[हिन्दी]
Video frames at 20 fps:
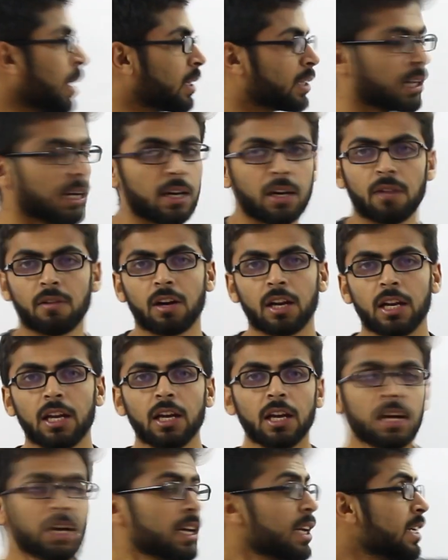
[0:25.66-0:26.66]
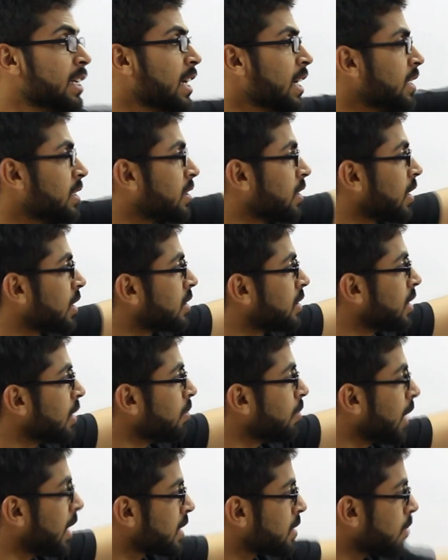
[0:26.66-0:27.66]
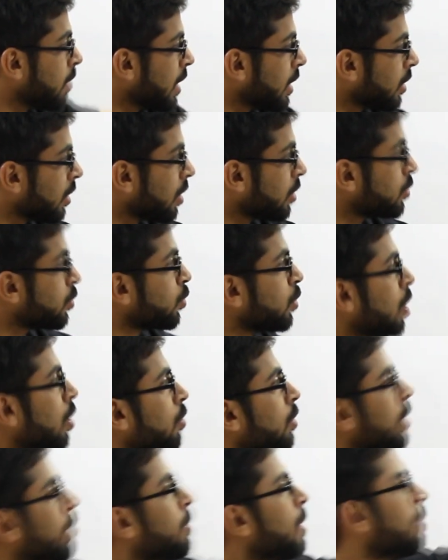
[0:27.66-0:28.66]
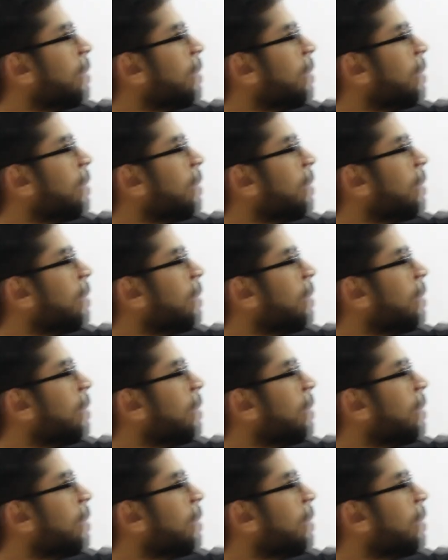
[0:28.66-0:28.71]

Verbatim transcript: बात करने वाले ये स्ट्रक्चर मैं एक्सप्लेन कर चुका हूँ कि